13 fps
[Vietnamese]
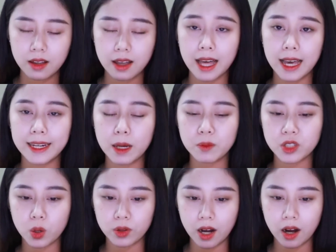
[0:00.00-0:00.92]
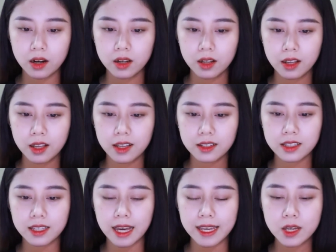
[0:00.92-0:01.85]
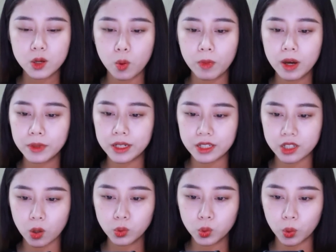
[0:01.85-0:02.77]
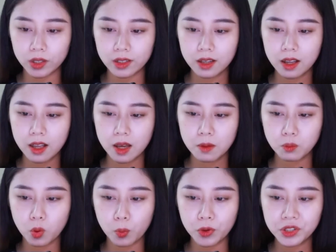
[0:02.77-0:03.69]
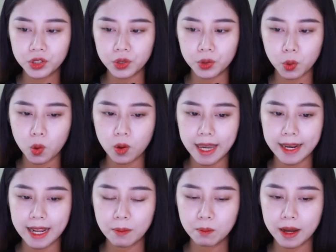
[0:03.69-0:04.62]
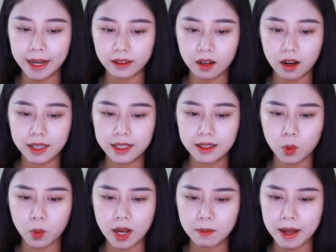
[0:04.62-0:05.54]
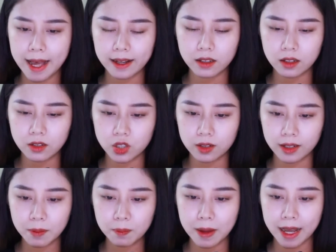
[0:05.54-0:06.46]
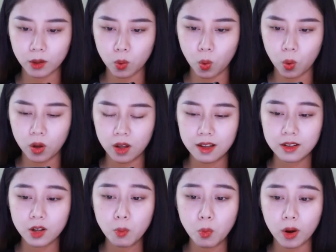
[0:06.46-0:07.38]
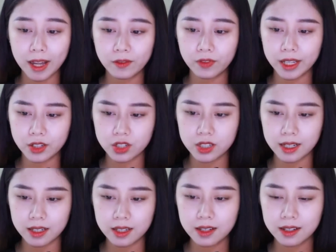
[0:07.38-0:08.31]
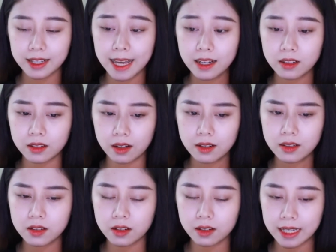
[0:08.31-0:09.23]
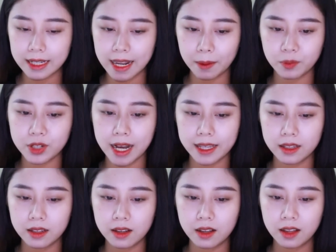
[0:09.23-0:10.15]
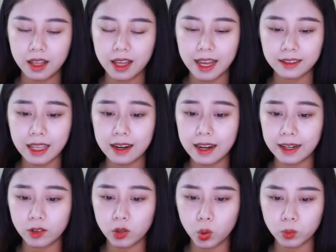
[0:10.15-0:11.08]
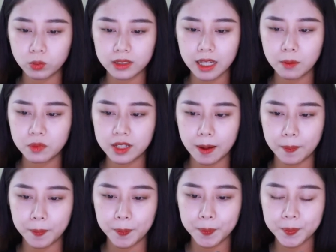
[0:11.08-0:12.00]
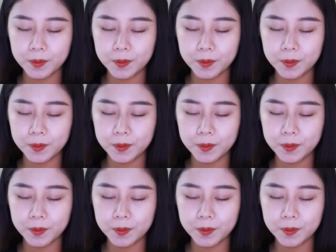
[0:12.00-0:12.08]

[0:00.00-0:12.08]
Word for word: Hai năm sau đó, khi ấy cô mới 16 tuổi, một buổi chiều cô nghe đám bạn nói quán bar gần trường cấp 3 cô có một anh vệ sĩ gác cửa cực kỳ đẹp trai. Anh ta lạnh lùng thâm trầm,